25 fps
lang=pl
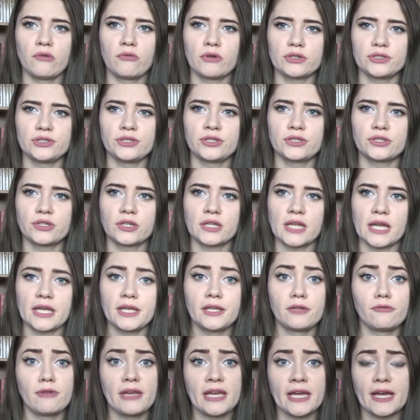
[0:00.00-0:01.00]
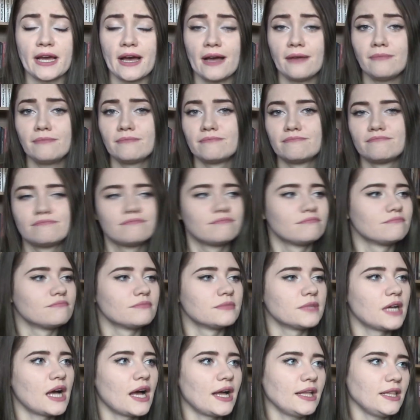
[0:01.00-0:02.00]
Washingtona Irwinga,
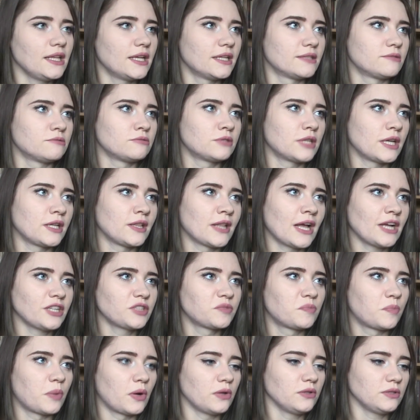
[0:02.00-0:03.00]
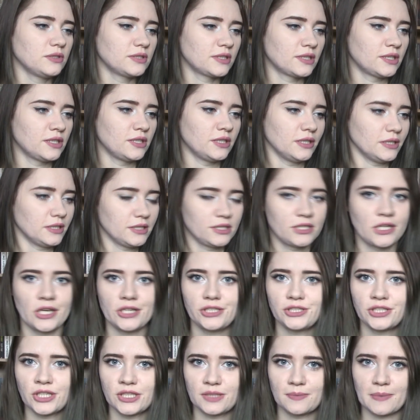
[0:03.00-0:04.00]
ale tutaj nasz polski
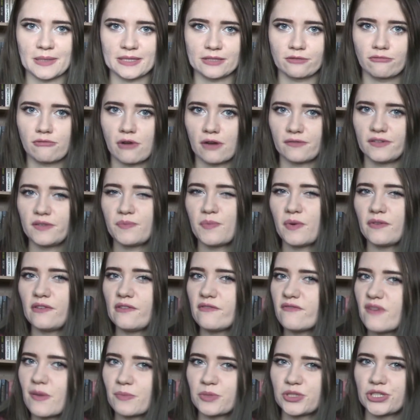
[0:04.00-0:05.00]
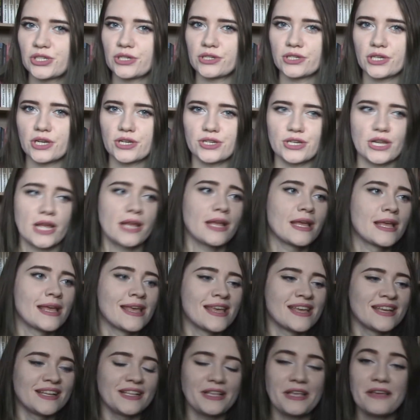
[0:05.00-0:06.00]
jeździec bez głowy, powiem Wam szczerze, że
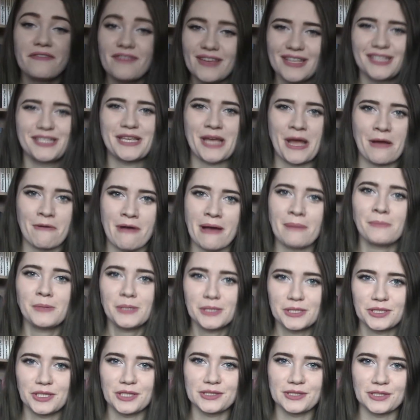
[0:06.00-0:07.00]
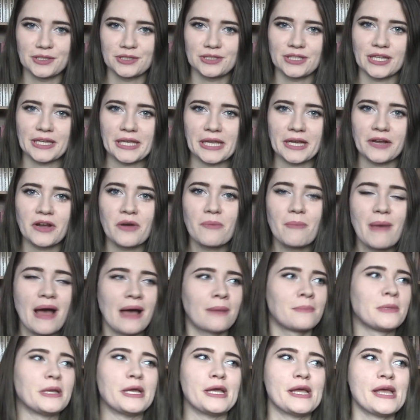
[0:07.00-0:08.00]
nie wiedziałam, że coś takiego
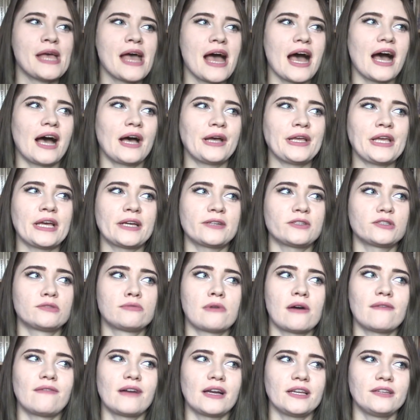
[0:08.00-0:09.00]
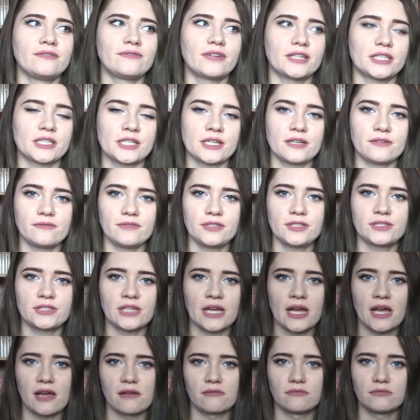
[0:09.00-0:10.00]
mamy. A Jarosława
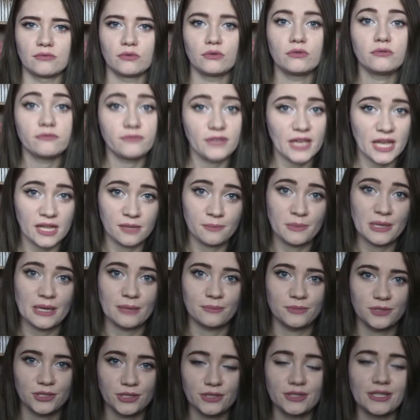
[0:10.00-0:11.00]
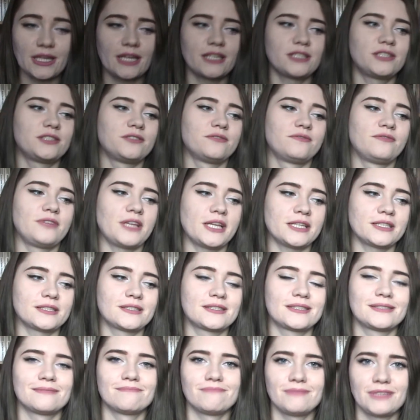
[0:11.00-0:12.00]
Iwaszkiewicza uwielbiam czytać,
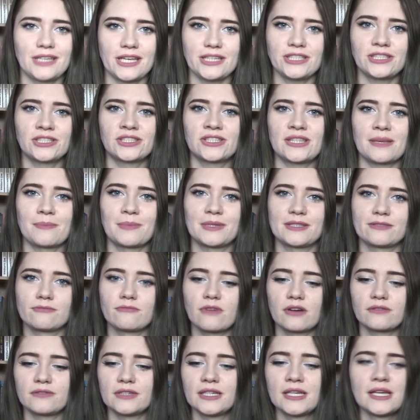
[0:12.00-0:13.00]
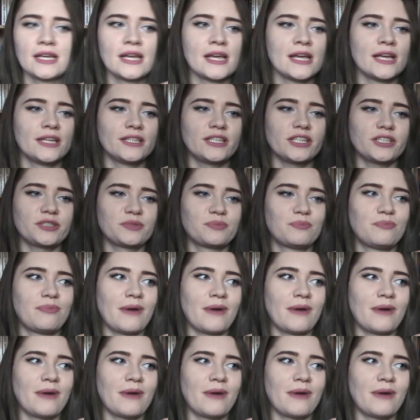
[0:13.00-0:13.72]
więc jeźdźca bez głowy też